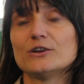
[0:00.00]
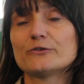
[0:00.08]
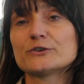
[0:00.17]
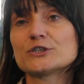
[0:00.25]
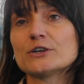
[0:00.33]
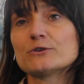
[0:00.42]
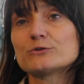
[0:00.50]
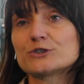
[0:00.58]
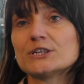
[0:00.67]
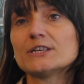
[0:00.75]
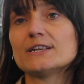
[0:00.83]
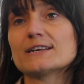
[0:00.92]
Le officine
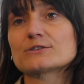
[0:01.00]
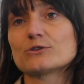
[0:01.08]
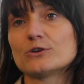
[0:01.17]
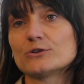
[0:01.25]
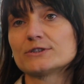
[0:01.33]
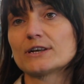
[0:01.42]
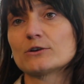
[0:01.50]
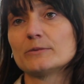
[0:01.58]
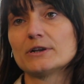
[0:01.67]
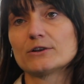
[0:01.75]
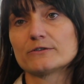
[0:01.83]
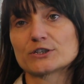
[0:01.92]
Cuscini nascono nel lontano
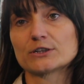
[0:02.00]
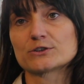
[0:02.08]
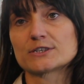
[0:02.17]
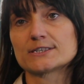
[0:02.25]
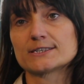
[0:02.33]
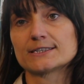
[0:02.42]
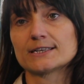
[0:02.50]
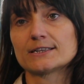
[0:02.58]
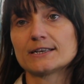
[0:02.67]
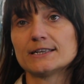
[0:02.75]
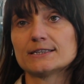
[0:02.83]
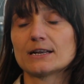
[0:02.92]

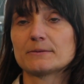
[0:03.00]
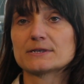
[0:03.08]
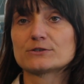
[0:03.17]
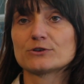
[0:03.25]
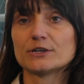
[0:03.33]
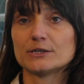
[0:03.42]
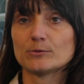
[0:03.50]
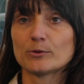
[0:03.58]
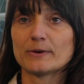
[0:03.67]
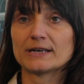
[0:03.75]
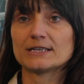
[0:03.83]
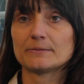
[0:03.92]
1963 dalla passione di mio
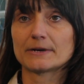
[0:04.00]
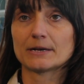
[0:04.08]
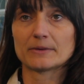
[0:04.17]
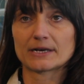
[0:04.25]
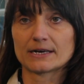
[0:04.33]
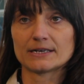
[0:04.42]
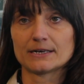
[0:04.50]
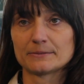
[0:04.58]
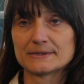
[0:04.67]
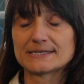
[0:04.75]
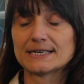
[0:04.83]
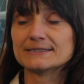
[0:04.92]
padre per la meccanica
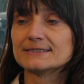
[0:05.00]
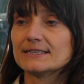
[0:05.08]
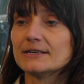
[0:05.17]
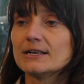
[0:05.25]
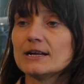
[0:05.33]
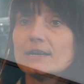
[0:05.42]
pesante.